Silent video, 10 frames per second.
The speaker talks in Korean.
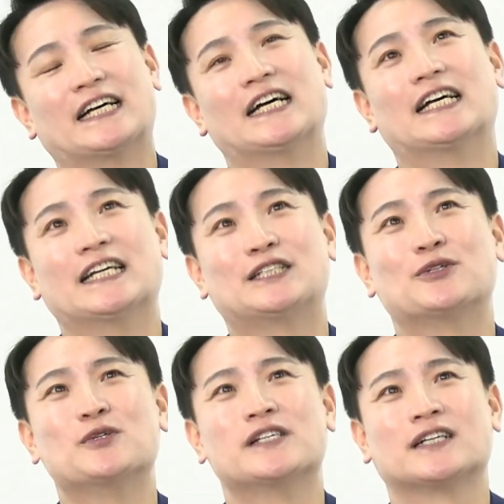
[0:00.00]
아,
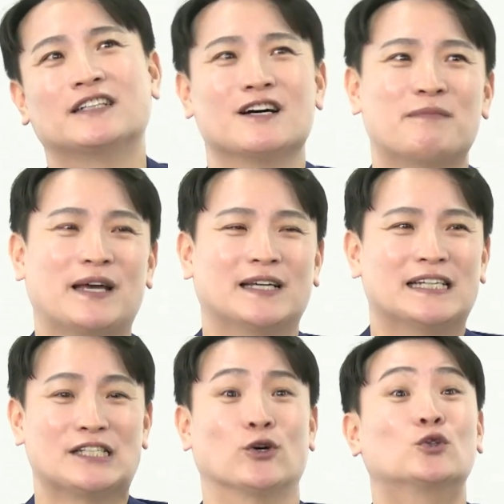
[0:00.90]
해드리고 이제 그 다음에
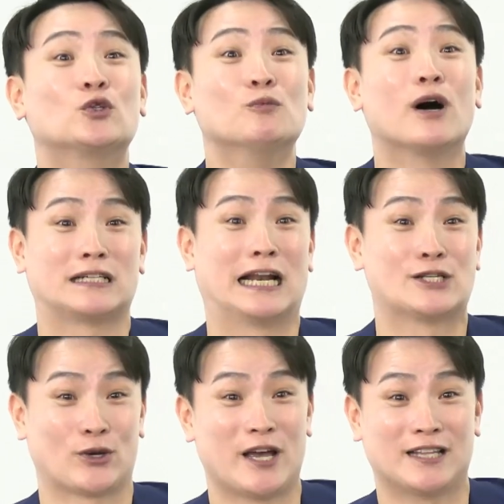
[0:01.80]
저도 좀 뭔가 잘난
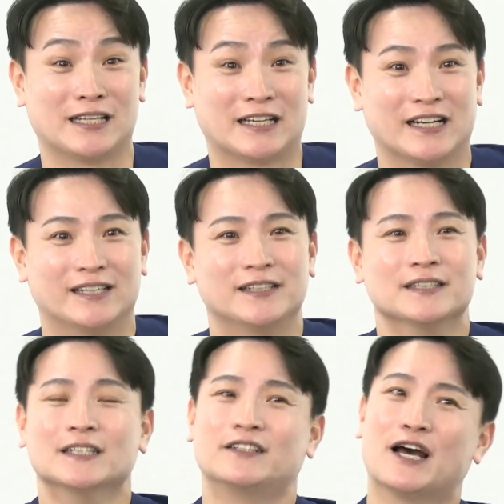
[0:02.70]
척 해야 되니까
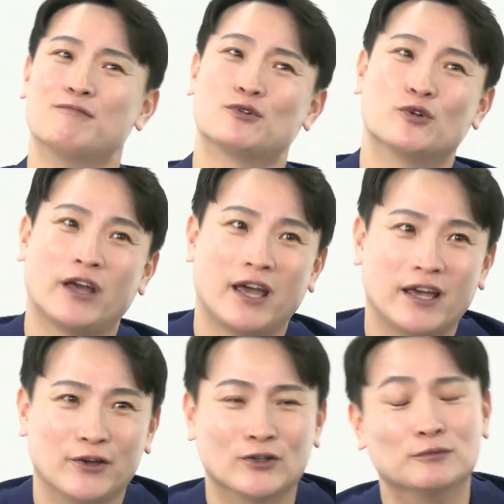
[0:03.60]

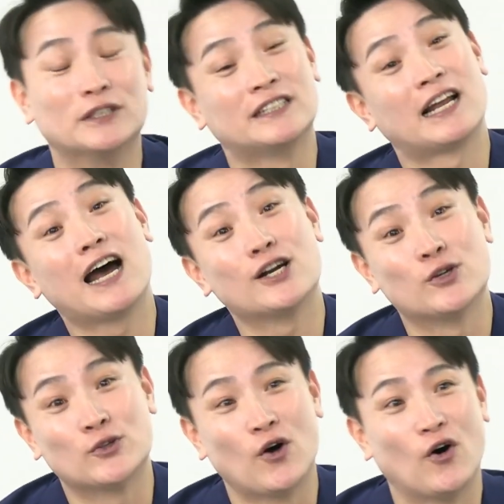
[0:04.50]
대한민국에 여러분들이
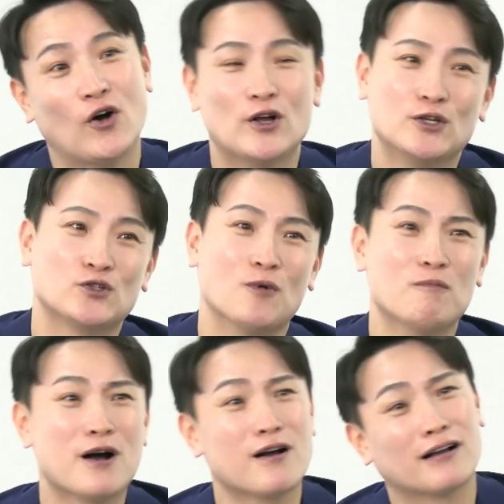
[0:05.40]
사랑하셔서
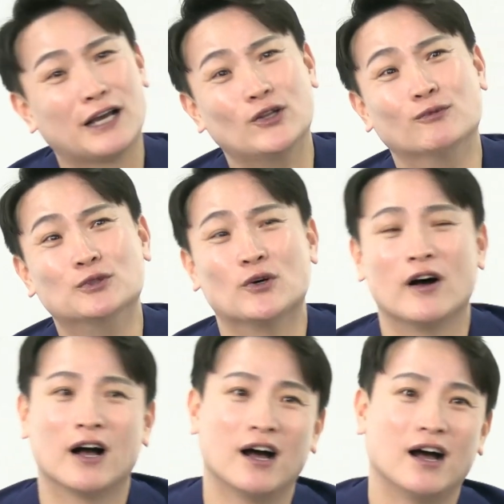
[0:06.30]
천만 관객이 넘은
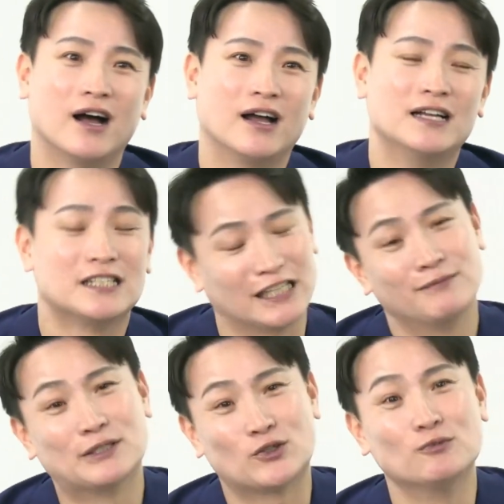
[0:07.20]
영화가
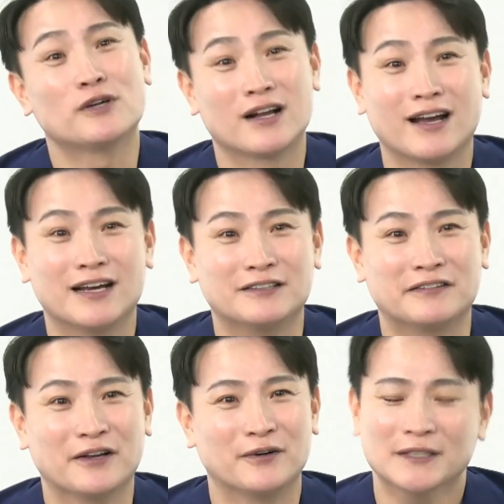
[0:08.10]
자그마치 21개가
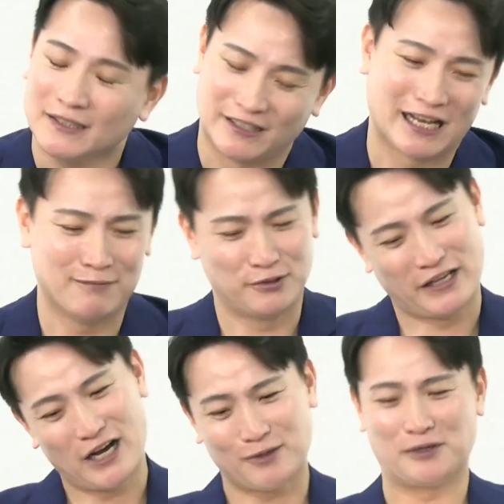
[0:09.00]
있는데요. 제가 한번
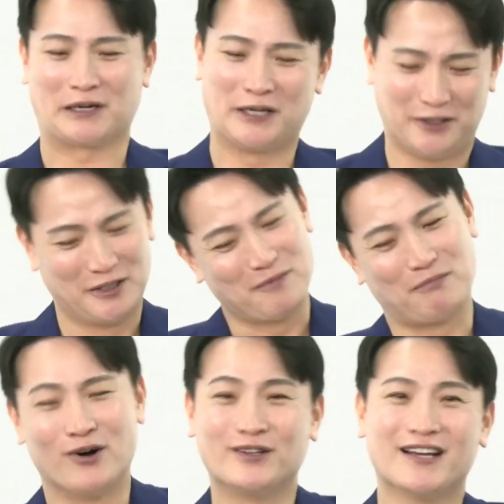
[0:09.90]
세아아 볼까요?
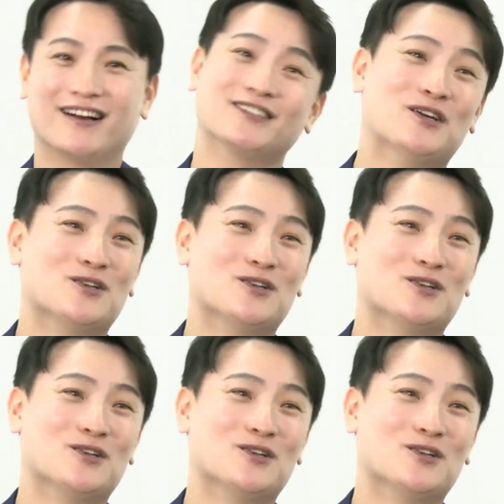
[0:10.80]
명량,